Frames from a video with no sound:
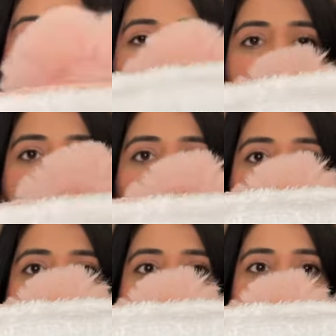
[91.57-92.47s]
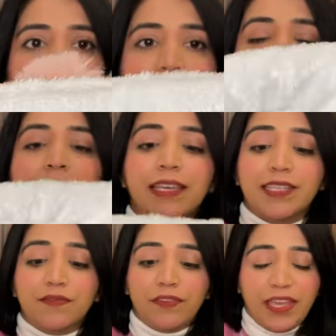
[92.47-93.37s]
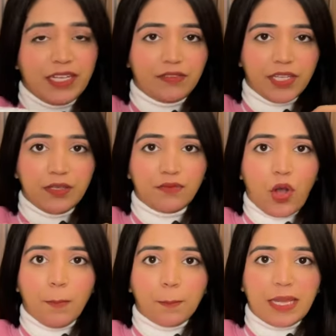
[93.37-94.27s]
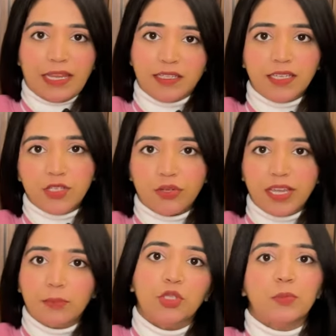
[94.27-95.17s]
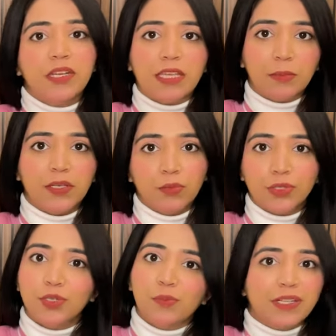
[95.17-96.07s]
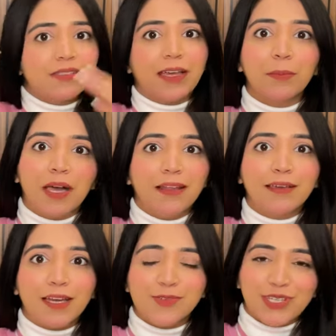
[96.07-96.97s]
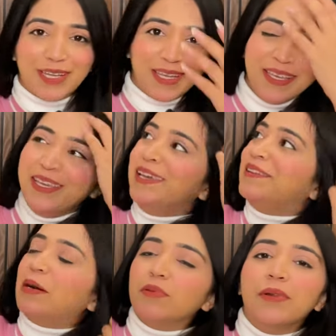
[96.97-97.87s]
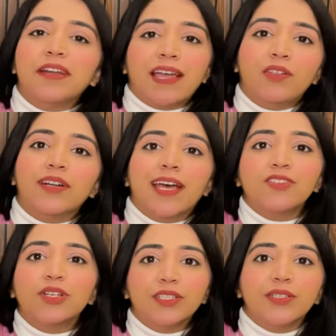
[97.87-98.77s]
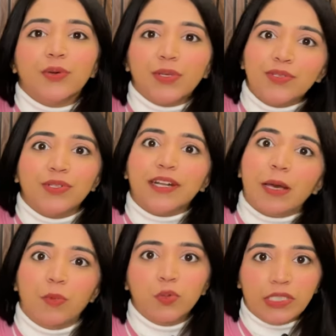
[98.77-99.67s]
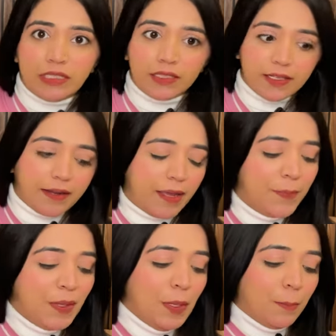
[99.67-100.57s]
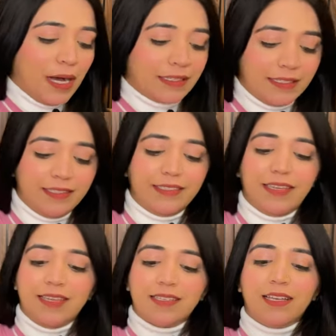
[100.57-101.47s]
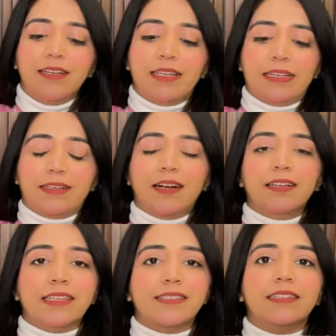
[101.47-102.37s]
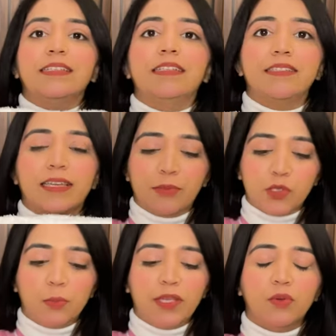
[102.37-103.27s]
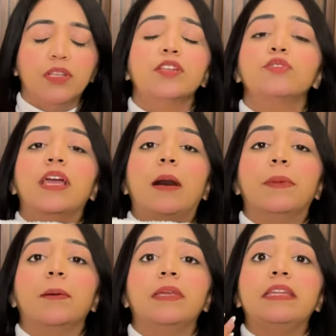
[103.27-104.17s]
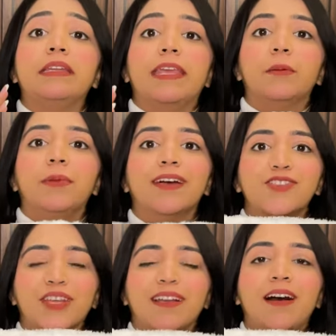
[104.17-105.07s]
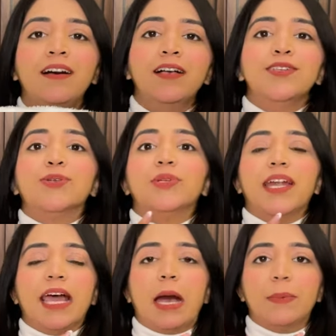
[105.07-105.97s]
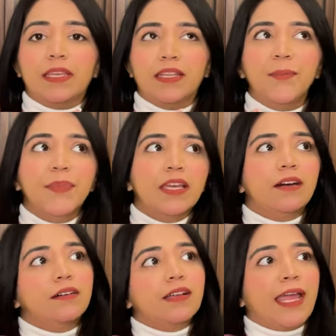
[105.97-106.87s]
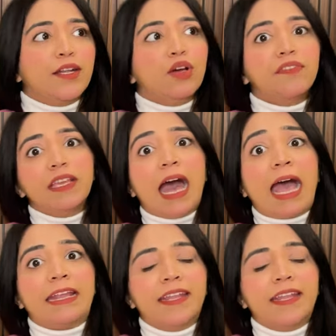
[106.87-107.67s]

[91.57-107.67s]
है लुक एट इट इट्स वेरी वेरी वार्म पहन के जो है अभी तो मैं नहीं पहनूंगी क्योंकि मेरे सारे बाल ख़राब हो जाएंगे यहाँ पर मैं ट्रायन अटैच करती रहूंगी सो दैट आप लोग देखते रहना बाकी ये है इसका गले का इस तरीके से आप इसको पहनोगे ना तो यहाँ पे आपके नेक पे आ जाएगा सो डैट आपके ना काइंड ऑफ एक हाई